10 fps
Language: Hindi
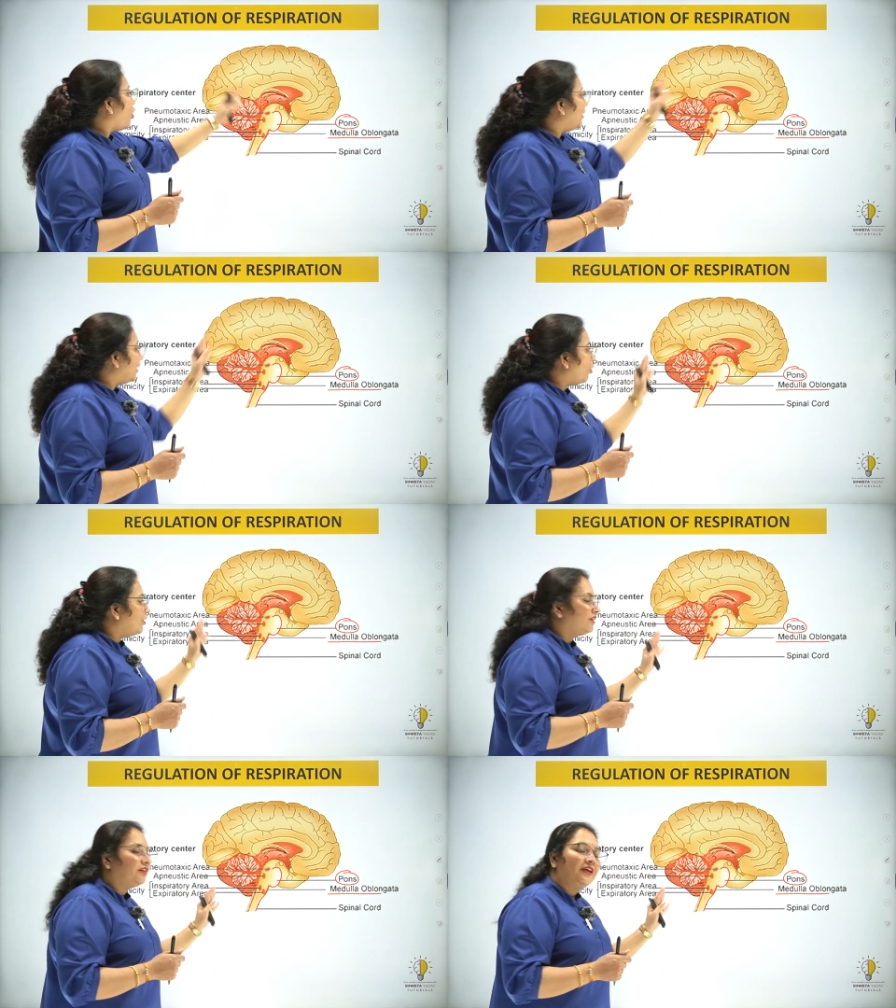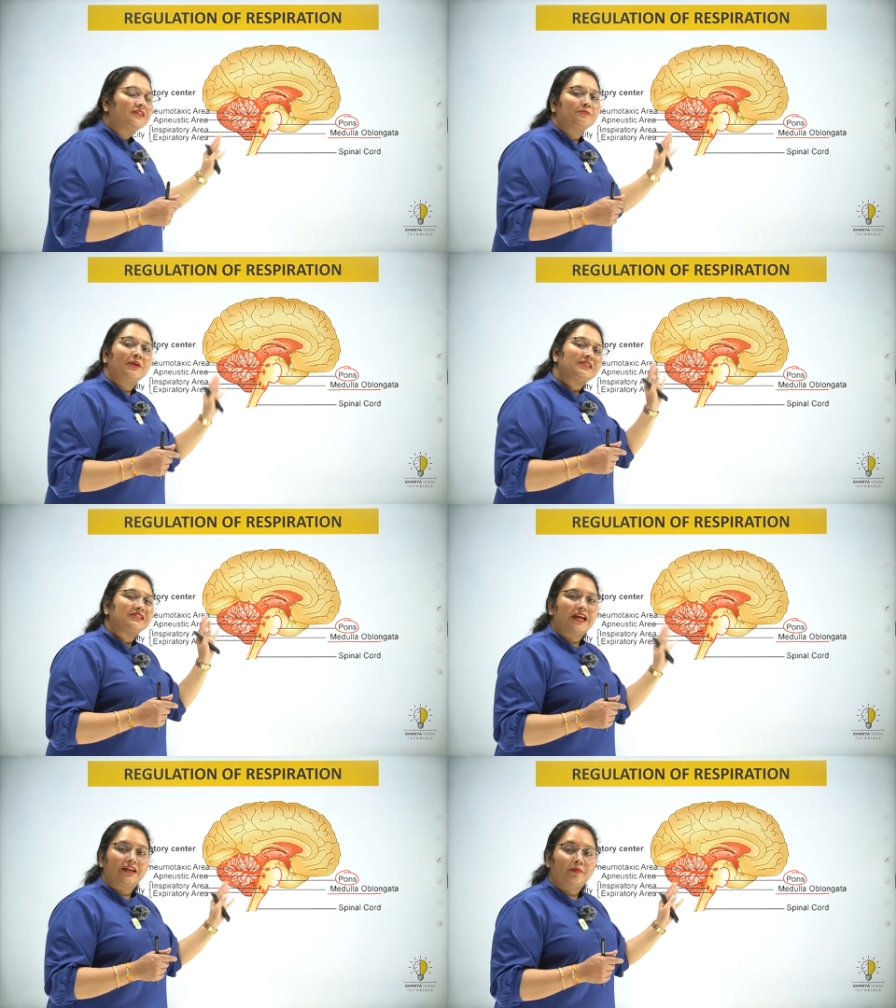और एक और आता है इसमें
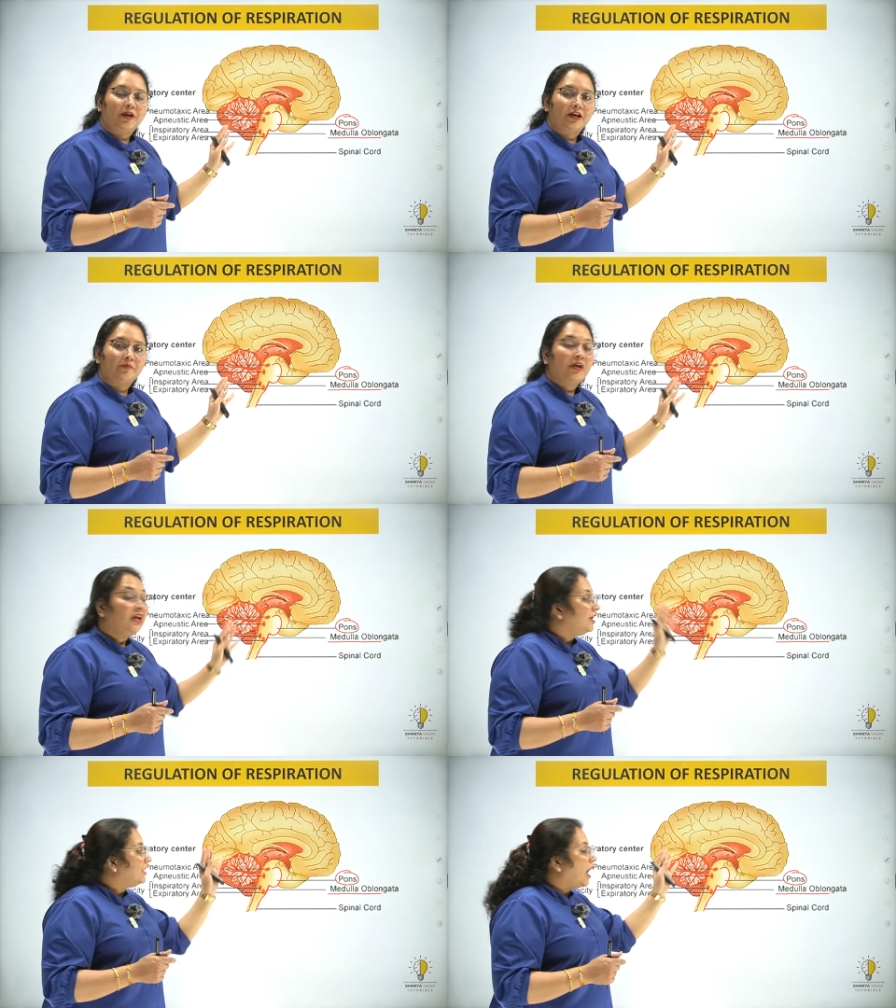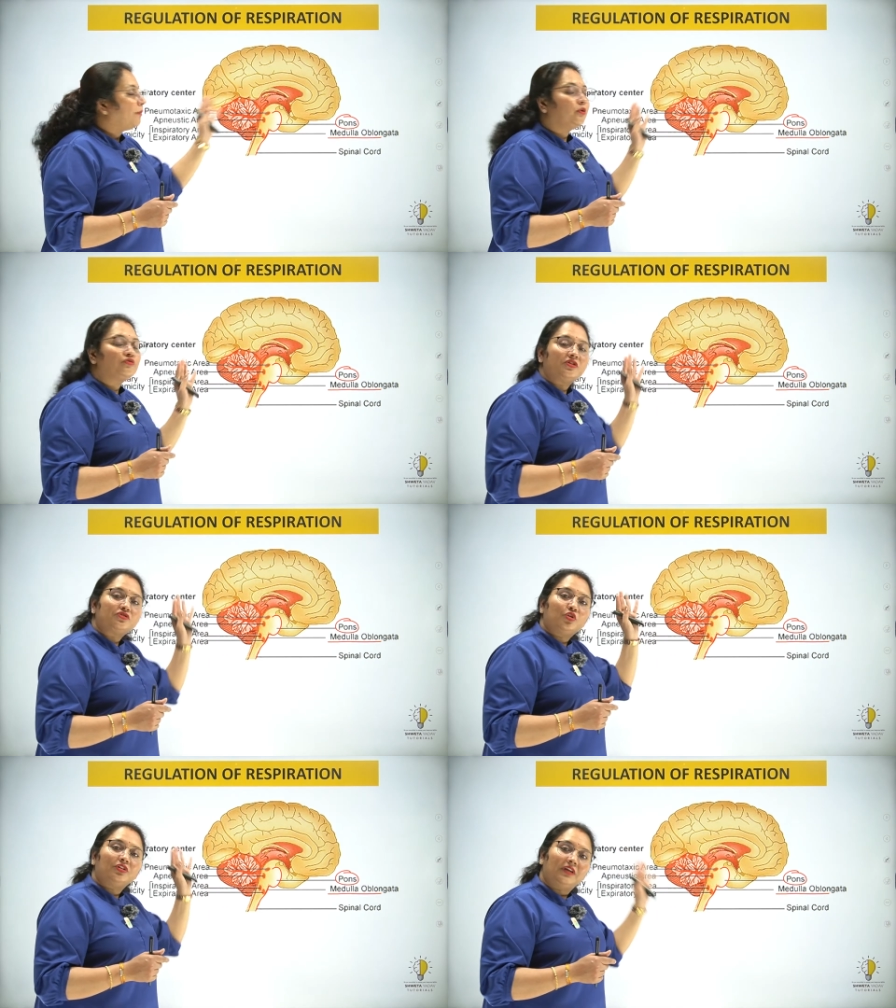सेरिबेलम यहाँ पे उसकी
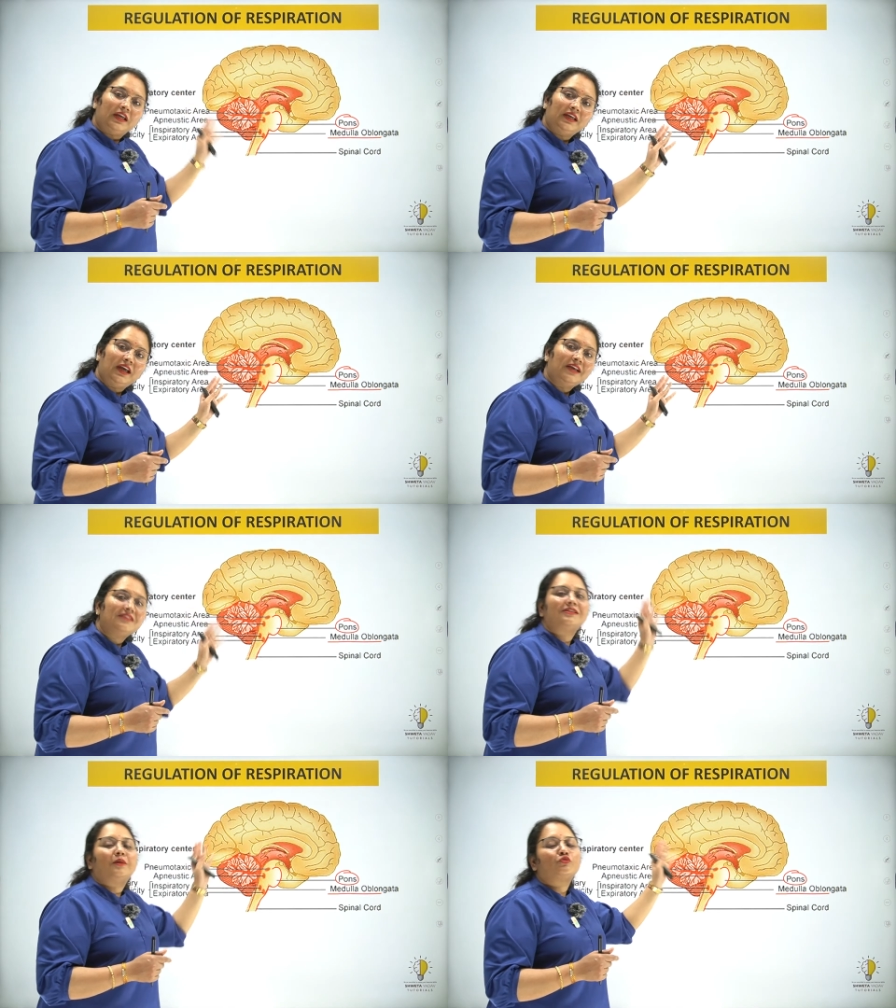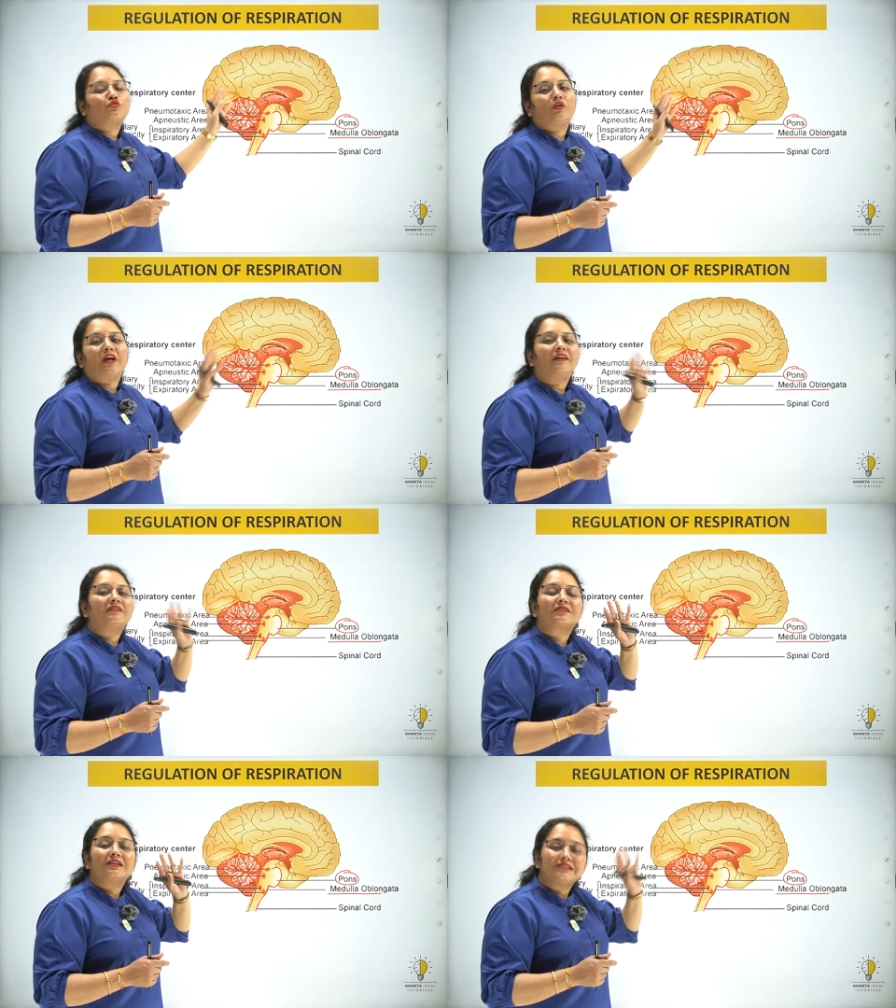ज़रूरत नहीं है इसलिए हम उसको यहाँ
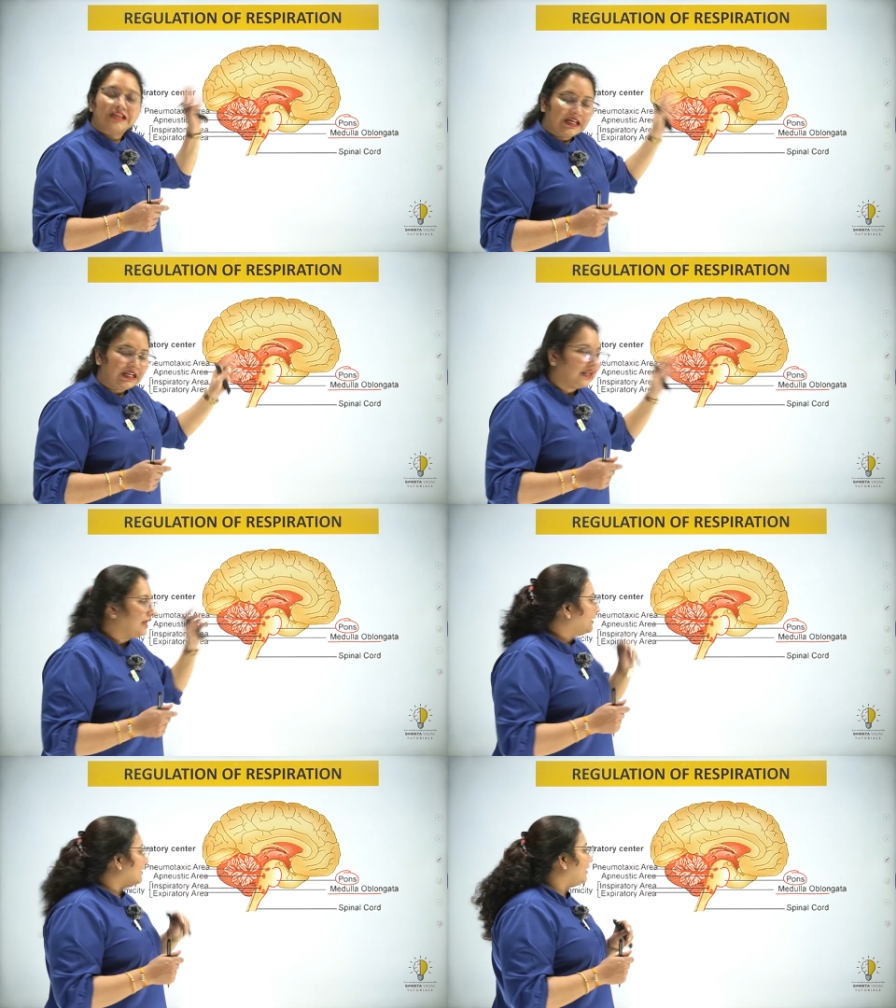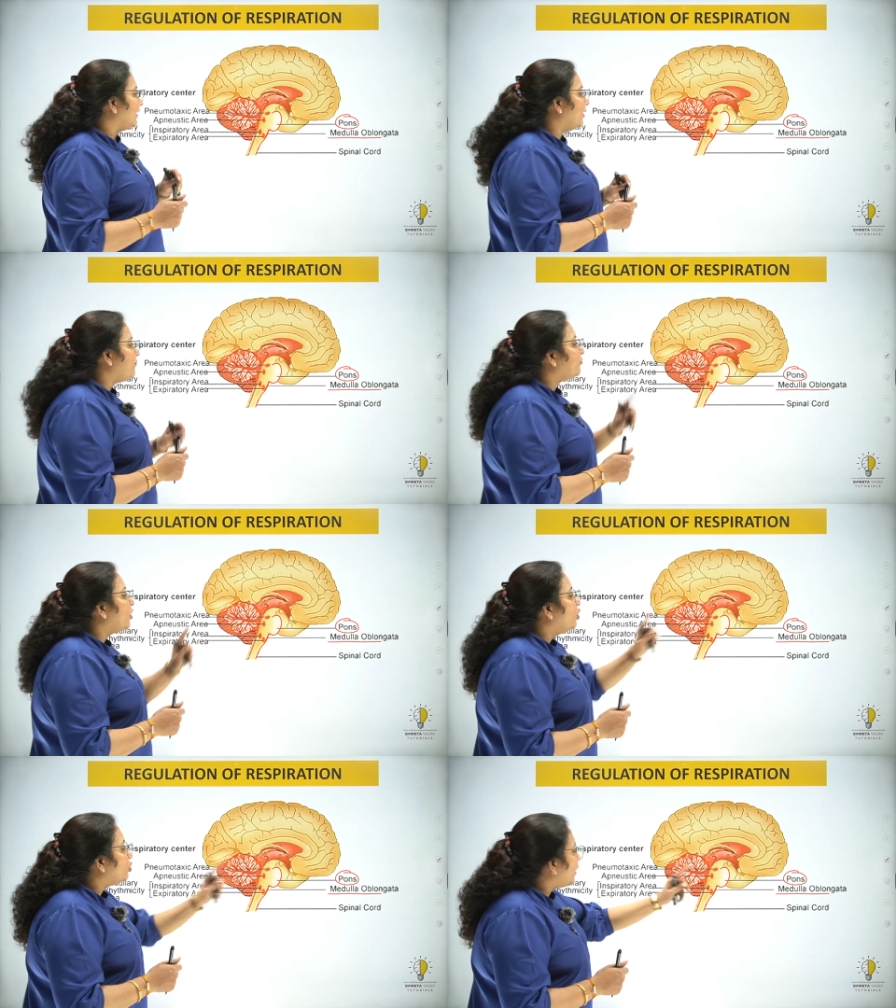डिस्कस नहीं करेंगे
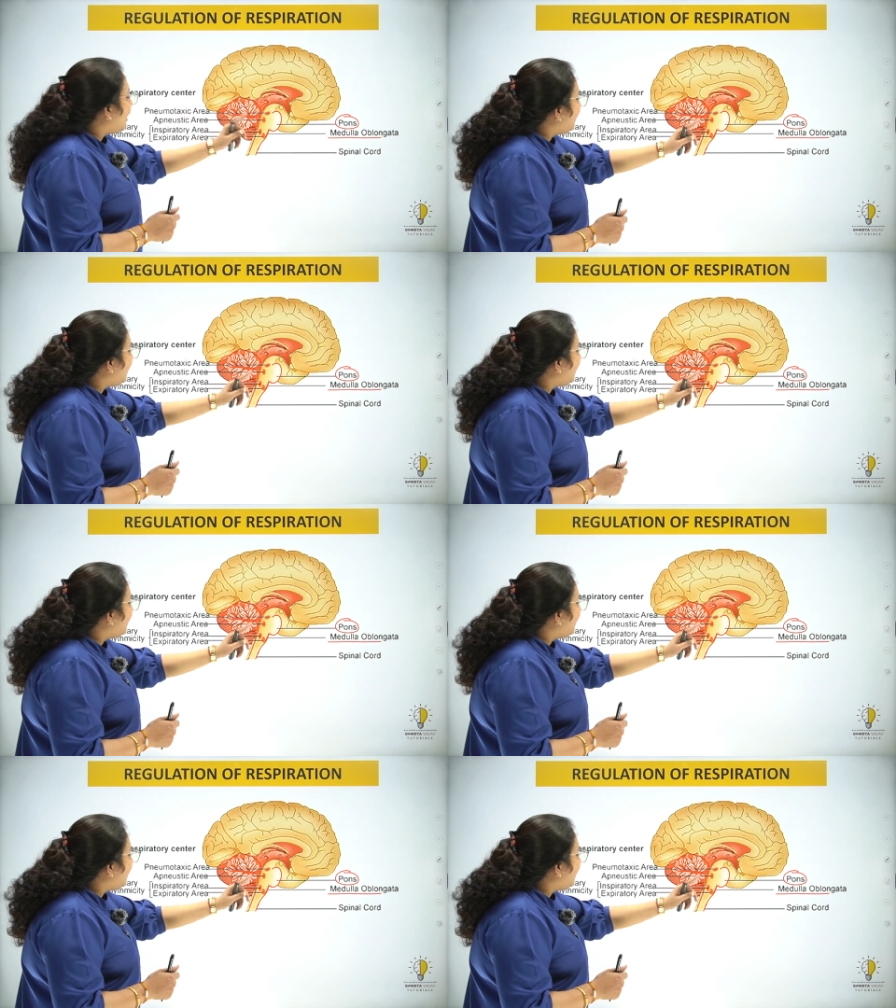तो यहाँ